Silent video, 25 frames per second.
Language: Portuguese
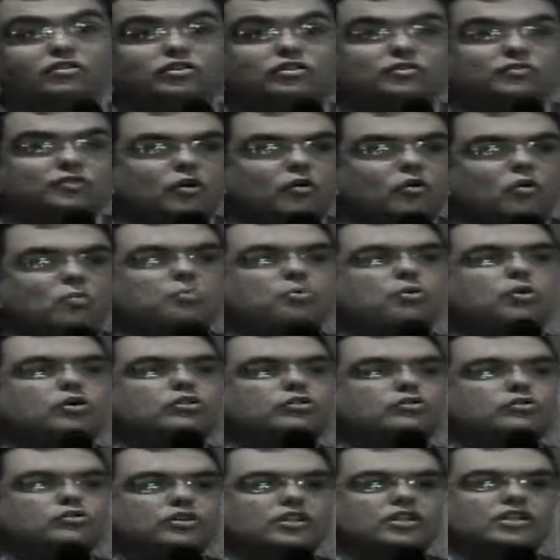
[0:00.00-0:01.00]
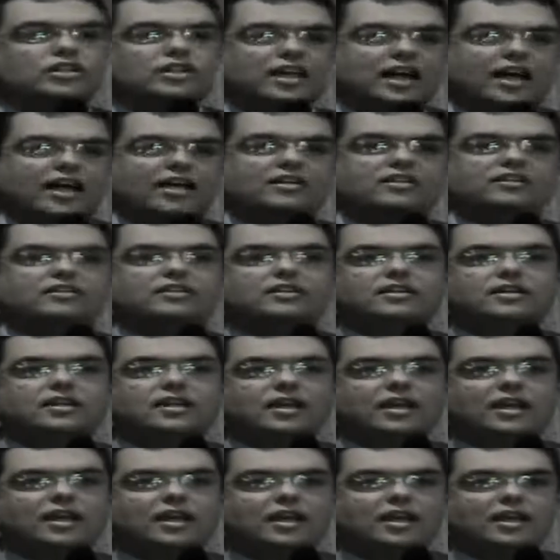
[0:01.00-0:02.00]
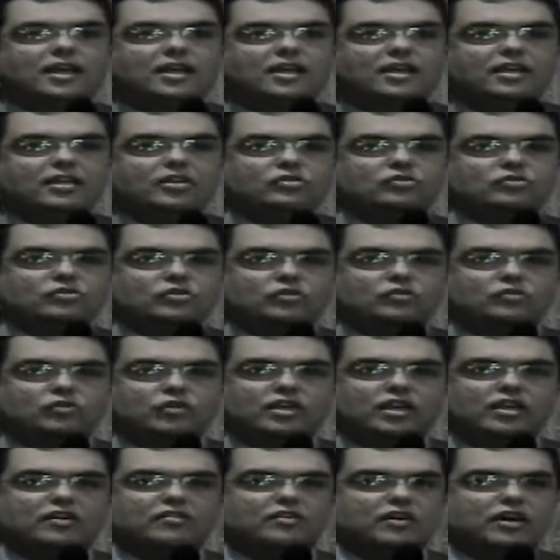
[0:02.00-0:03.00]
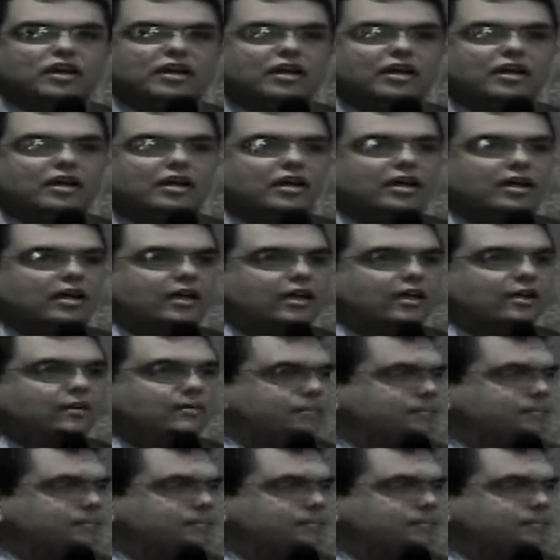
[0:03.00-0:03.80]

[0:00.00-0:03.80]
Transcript: Eu tive a oportunidade, e isso eu vou levar é,